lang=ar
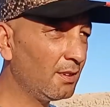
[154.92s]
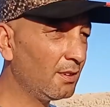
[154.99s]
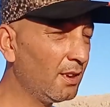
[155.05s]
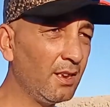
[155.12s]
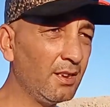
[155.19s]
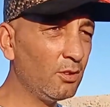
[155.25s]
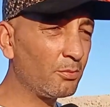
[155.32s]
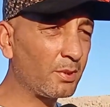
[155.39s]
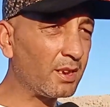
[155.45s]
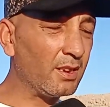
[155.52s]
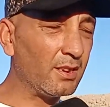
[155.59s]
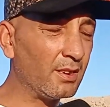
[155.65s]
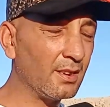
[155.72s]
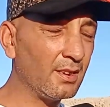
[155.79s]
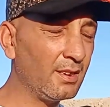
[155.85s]
لا
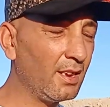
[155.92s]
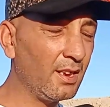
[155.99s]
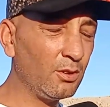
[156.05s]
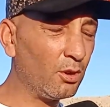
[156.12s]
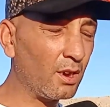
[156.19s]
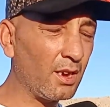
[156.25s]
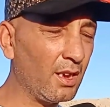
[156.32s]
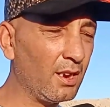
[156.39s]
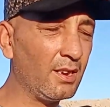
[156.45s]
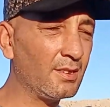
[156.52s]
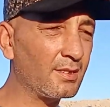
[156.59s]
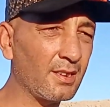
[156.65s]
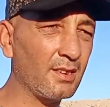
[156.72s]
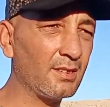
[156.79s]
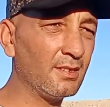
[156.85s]
يمكن لا يعقل
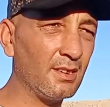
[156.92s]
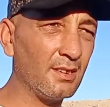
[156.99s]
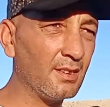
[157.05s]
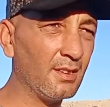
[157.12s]
انسان